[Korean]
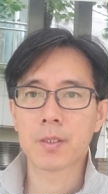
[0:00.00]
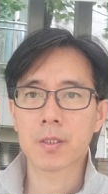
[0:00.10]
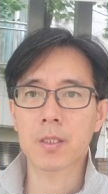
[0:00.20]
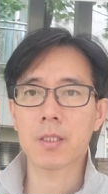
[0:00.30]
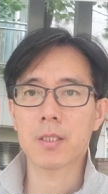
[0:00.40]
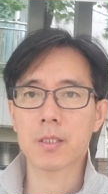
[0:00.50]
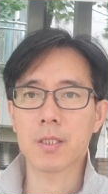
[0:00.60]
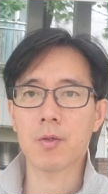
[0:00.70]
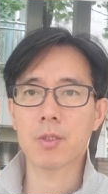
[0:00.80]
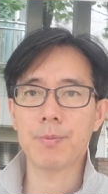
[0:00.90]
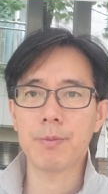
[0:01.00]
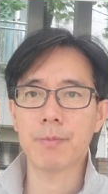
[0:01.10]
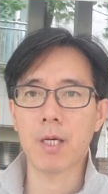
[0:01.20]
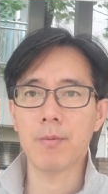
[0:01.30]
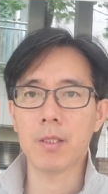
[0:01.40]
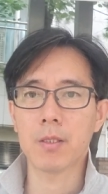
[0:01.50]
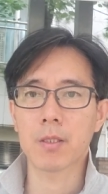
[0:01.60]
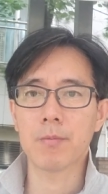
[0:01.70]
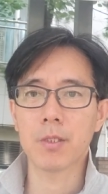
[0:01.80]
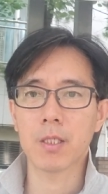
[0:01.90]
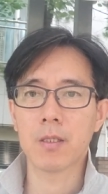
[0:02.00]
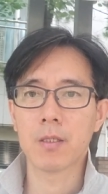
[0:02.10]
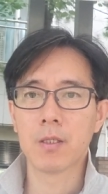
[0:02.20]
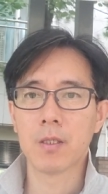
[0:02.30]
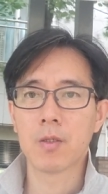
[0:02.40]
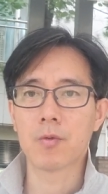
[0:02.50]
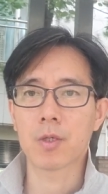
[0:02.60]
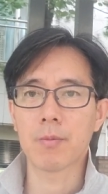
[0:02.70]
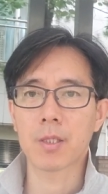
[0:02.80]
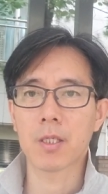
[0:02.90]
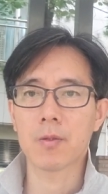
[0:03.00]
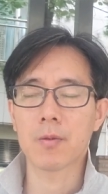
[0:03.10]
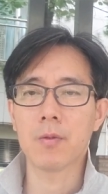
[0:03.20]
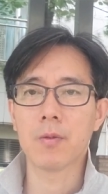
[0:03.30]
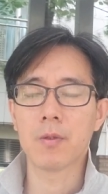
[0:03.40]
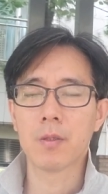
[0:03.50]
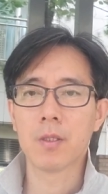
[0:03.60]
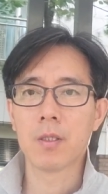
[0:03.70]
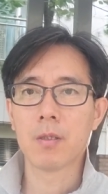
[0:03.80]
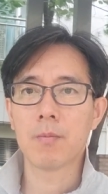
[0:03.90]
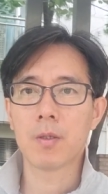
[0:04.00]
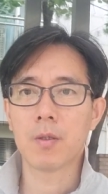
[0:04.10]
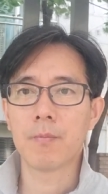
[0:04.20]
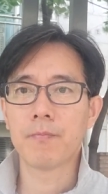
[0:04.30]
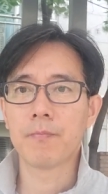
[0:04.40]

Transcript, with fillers: 그렇게 지내고 싶은 마음이 더 큽니다. 누가 뭐라 해도 뭐